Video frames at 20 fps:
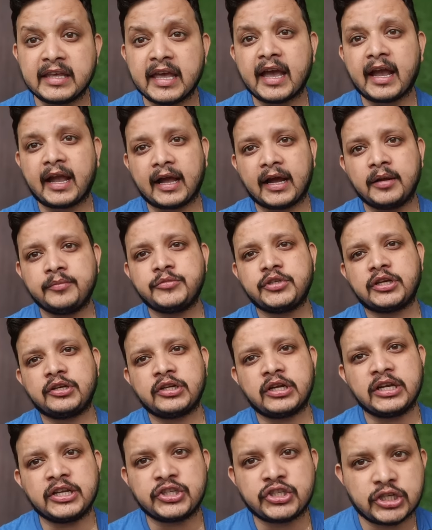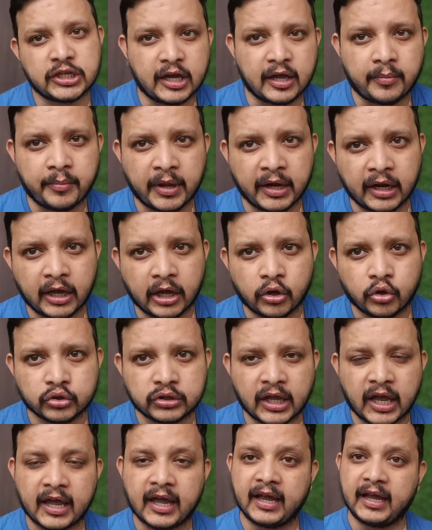ये काम जनरली चेयरमैन का
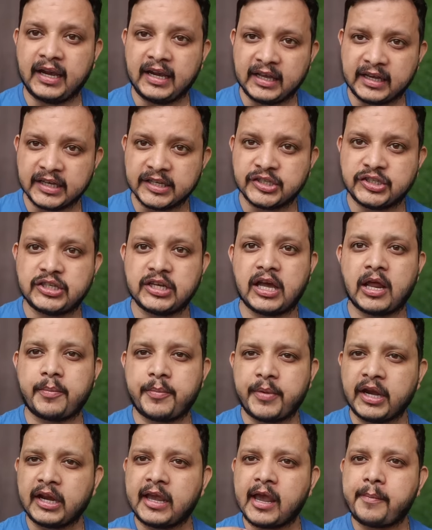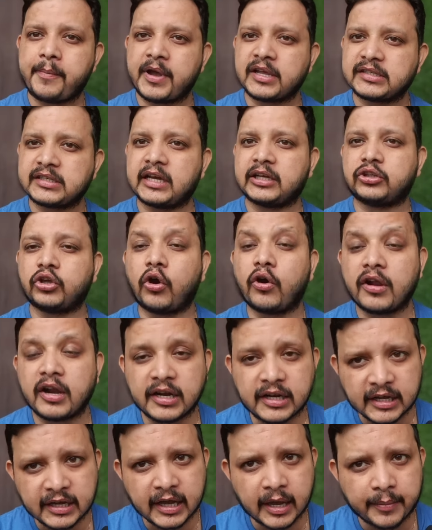होता है लेकिन चेयरमैन के पास
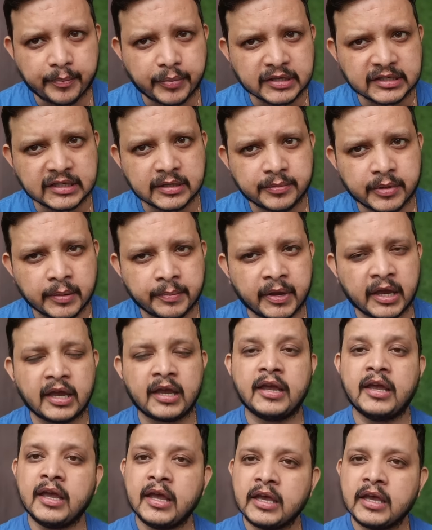अथॉरिटी है पीसीबी में